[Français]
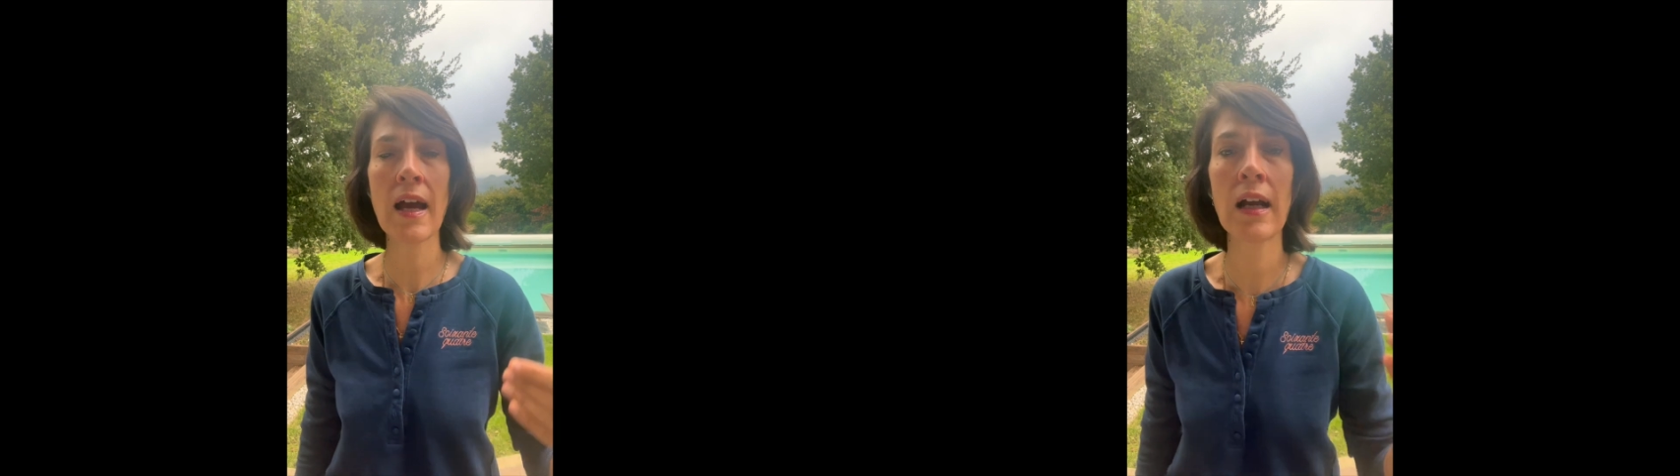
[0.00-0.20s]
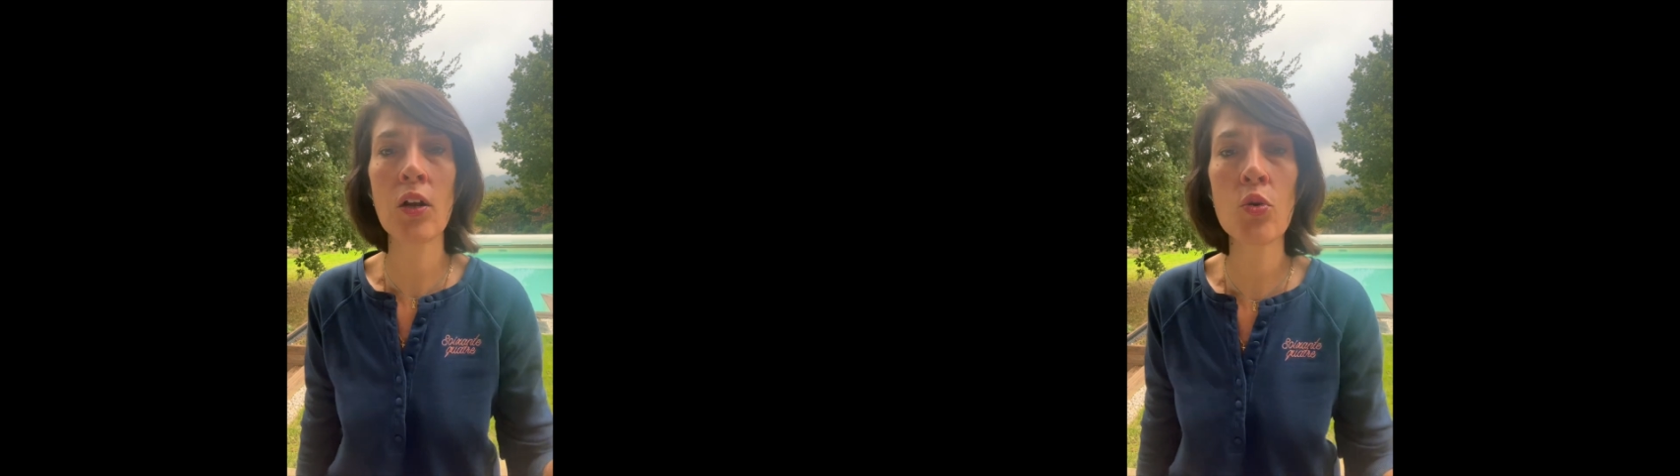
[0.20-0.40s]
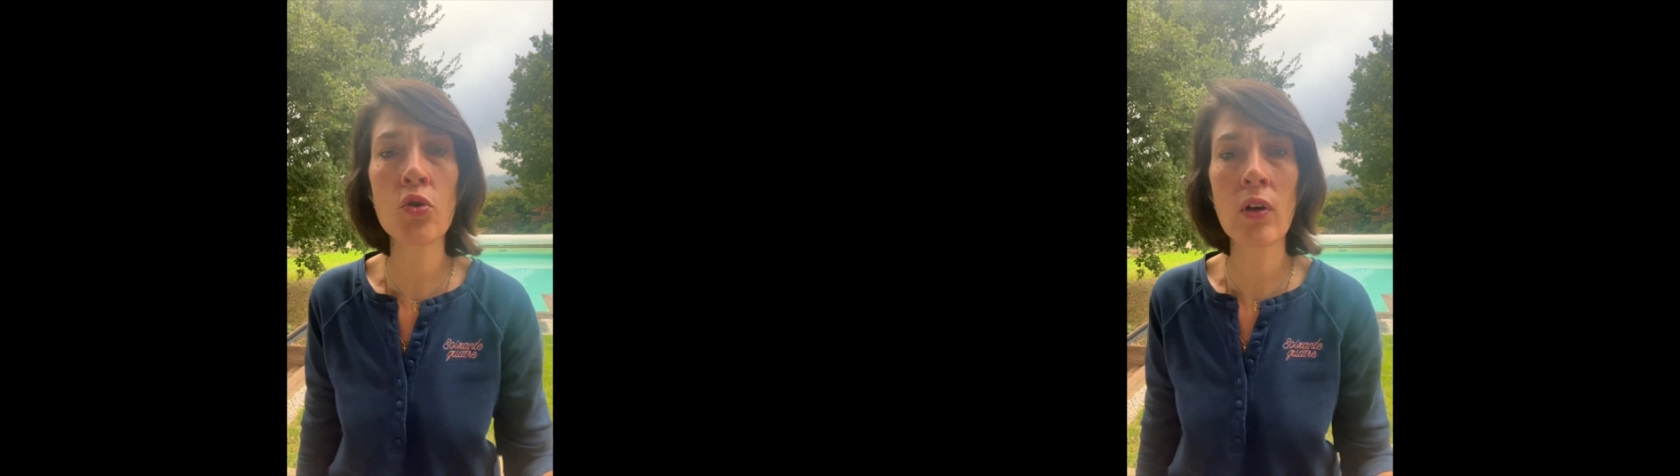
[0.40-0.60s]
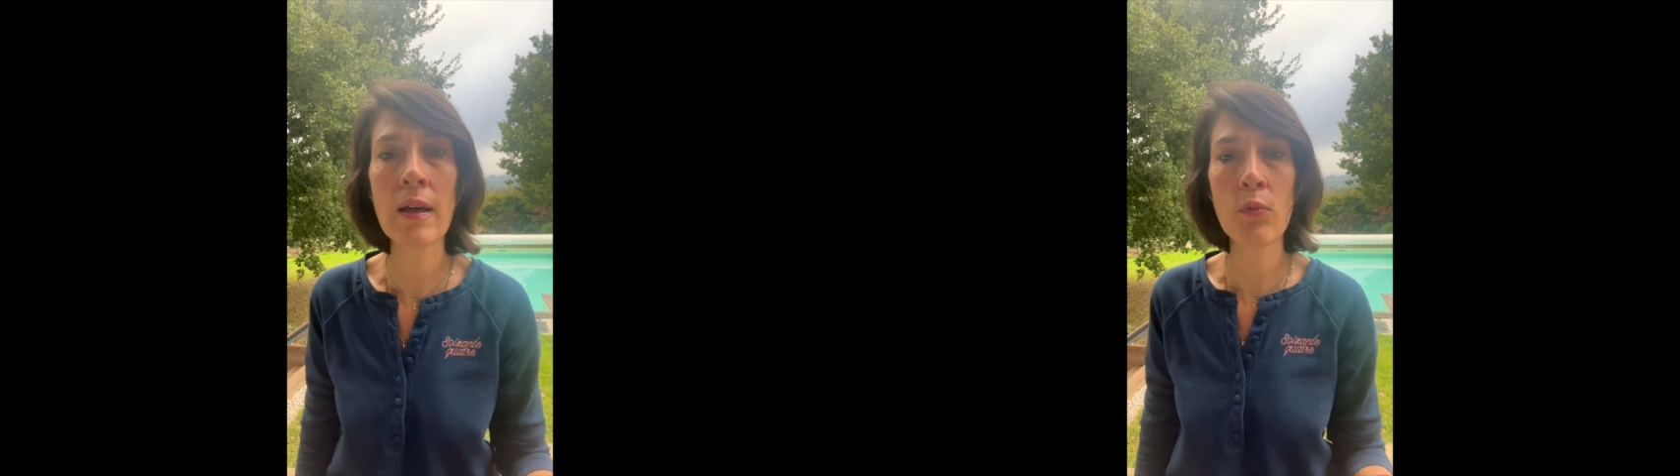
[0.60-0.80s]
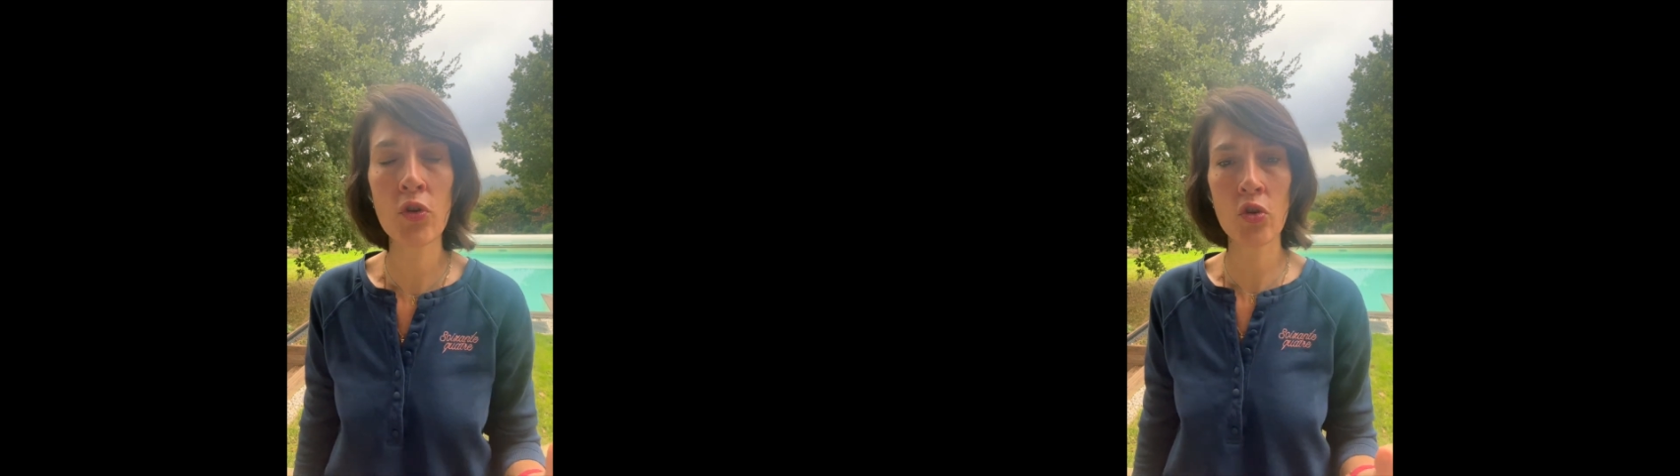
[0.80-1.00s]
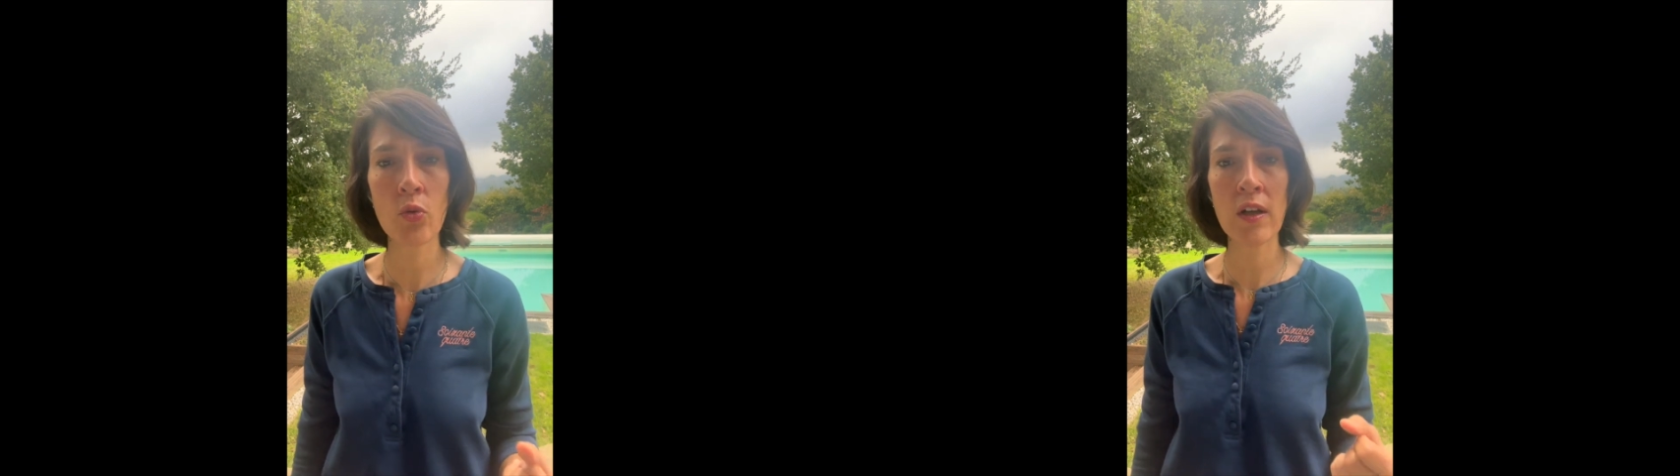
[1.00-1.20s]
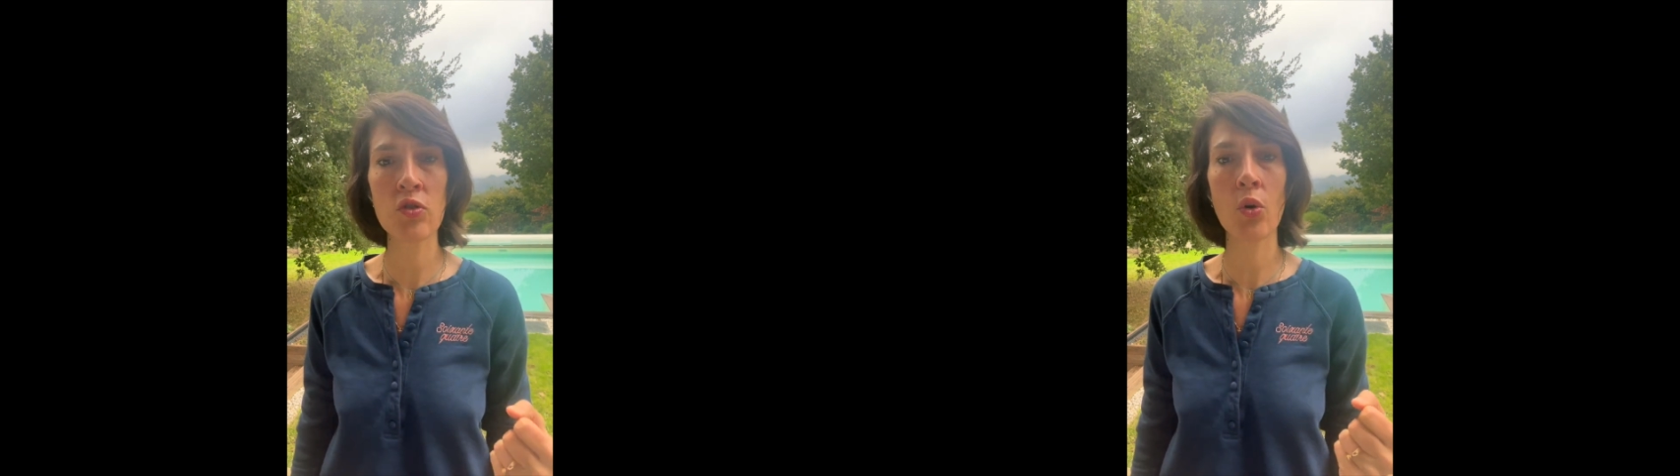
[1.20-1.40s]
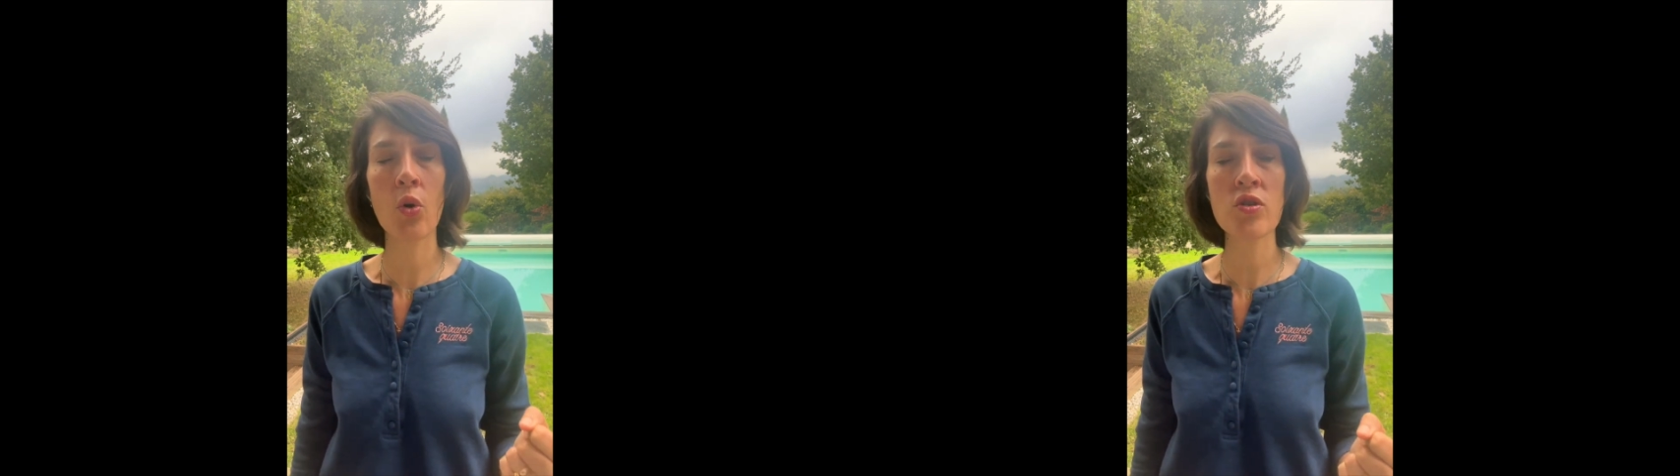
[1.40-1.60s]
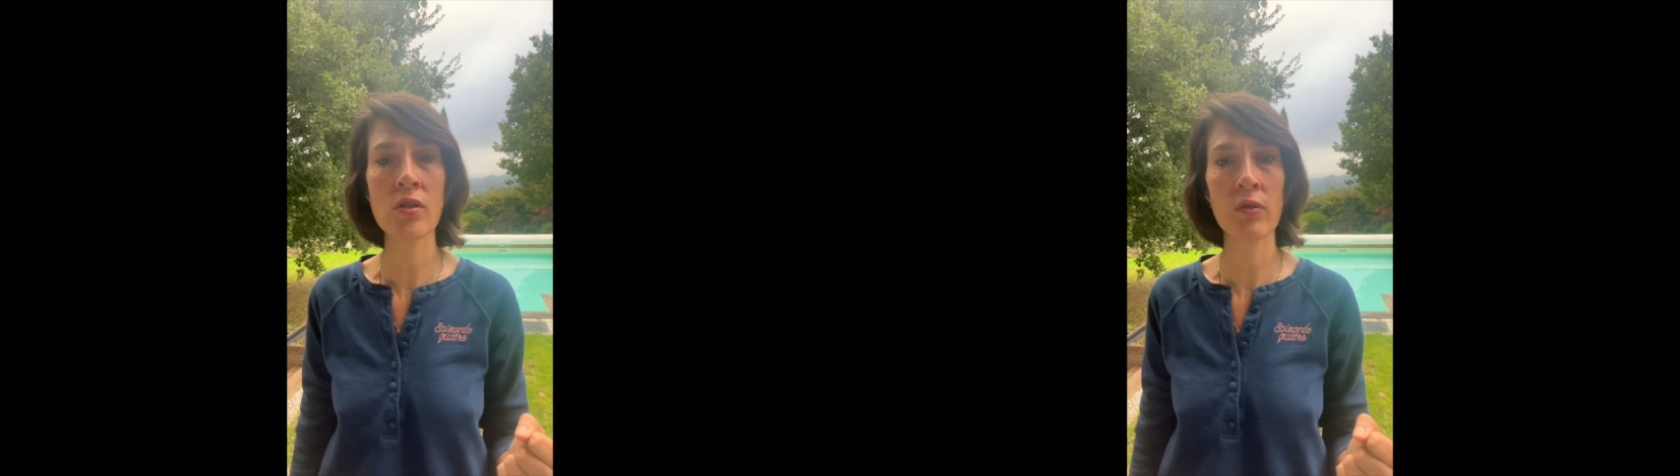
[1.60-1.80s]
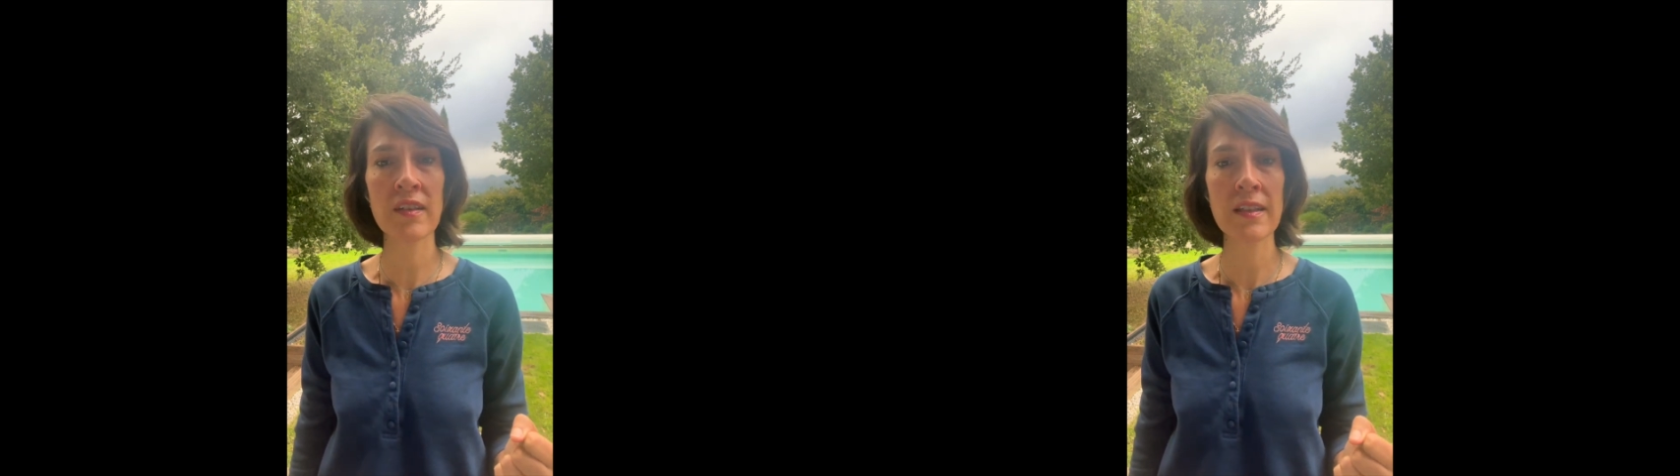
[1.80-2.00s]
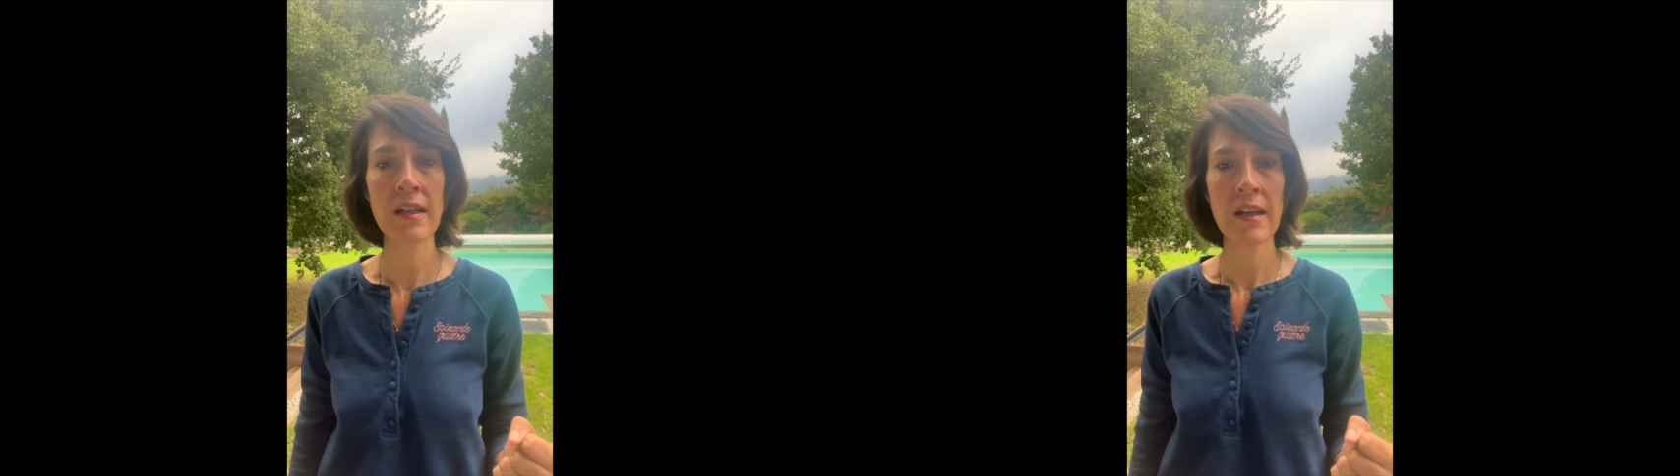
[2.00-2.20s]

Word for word: inclut de l'émotion et du ressenti.